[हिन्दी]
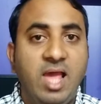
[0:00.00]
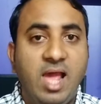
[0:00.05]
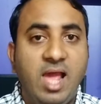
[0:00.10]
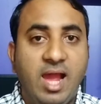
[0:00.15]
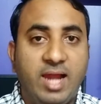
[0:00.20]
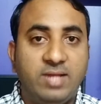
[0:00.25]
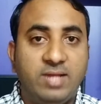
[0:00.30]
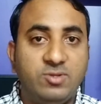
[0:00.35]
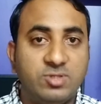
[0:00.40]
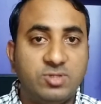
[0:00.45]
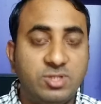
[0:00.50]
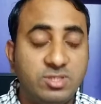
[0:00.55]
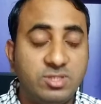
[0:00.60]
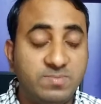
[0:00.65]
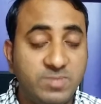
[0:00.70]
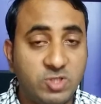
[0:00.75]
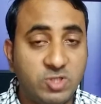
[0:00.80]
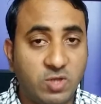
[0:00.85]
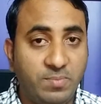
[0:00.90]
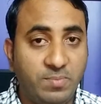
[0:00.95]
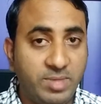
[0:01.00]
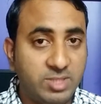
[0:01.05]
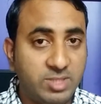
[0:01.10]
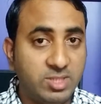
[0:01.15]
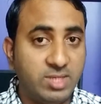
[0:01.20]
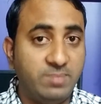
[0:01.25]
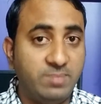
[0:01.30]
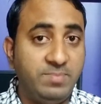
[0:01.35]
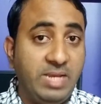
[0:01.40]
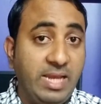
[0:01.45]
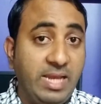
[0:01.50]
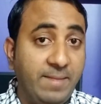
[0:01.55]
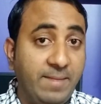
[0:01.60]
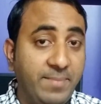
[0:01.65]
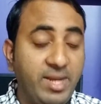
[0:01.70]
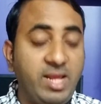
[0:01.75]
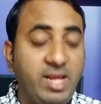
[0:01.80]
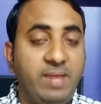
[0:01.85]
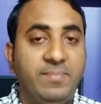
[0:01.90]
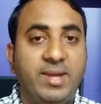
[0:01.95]
एंड दोस्तों इसमें चौबीस मिली एम
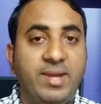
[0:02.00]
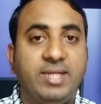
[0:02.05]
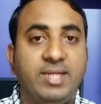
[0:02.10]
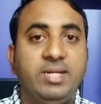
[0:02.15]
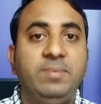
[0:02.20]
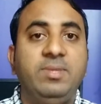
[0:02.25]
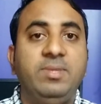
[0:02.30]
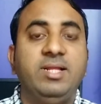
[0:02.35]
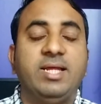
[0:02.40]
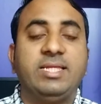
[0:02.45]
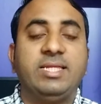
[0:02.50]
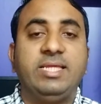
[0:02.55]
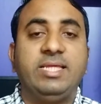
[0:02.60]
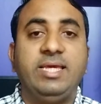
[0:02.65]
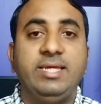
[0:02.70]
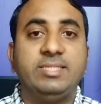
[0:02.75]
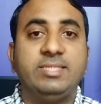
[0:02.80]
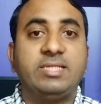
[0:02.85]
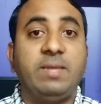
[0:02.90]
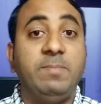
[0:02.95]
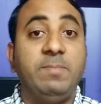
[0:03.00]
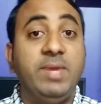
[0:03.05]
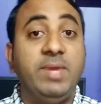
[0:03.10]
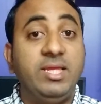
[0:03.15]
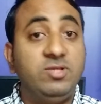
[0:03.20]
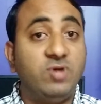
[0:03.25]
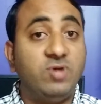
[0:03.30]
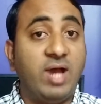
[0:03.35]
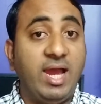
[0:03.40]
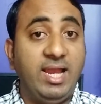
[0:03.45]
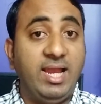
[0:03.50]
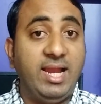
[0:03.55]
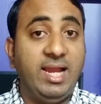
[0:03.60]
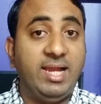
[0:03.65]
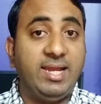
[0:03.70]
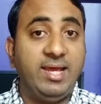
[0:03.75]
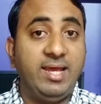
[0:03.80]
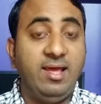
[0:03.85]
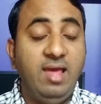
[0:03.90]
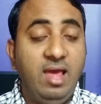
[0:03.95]
की बैटरी मिल जाती है इसका मेन जो
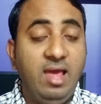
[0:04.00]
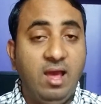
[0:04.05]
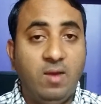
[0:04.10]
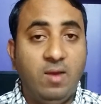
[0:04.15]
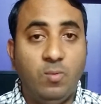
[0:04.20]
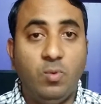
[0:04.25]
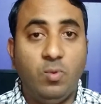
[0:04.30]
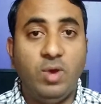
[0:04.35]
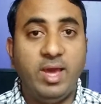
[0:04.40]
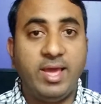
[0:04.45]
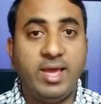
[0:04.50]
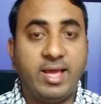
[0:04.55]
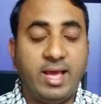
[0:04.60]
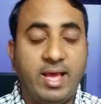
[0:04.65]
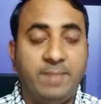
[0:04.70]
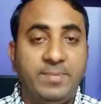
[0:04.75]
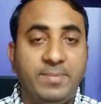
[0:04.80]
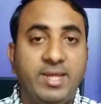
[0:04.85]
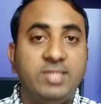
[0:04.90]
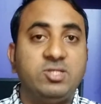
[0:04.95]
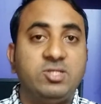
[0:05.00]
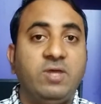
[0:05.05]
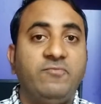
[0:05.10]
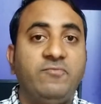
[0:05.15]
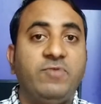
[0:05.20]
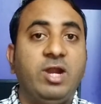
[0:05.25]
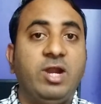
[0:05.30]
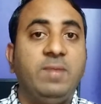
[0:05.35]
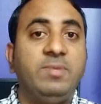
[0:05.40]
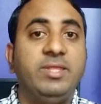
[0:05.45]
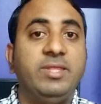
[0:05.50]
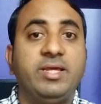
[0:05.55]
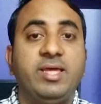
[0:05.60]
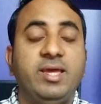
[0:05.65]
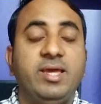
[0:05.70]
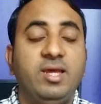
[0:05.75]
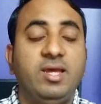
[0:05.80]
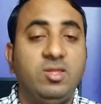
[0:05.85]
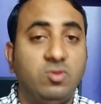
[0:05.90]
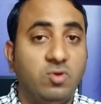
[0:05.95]
हाईलाइट है वो है कैमरा इसका फ्रंट में
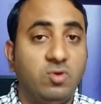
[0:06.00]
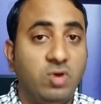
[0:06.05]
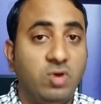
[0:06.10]
देखेंगे दो